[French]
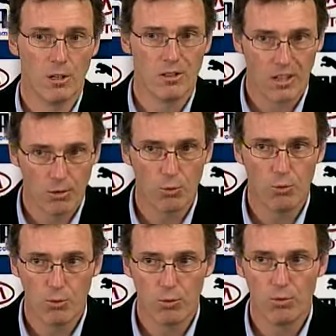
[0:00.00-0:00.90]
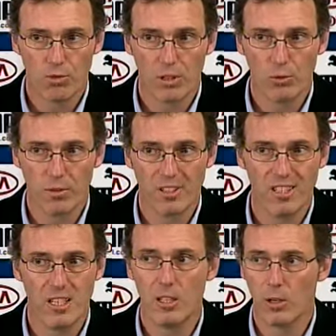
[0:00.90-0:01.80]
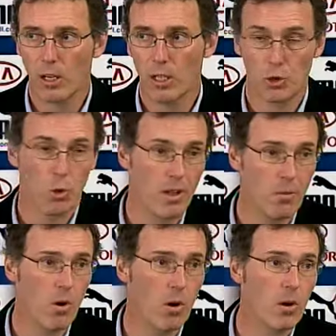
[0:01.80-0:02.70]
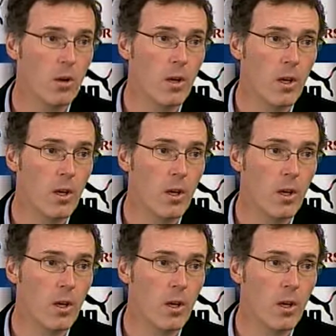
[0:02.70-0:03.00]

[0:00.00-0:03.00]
ça nous, ça nous faciliterait les choix d'abord,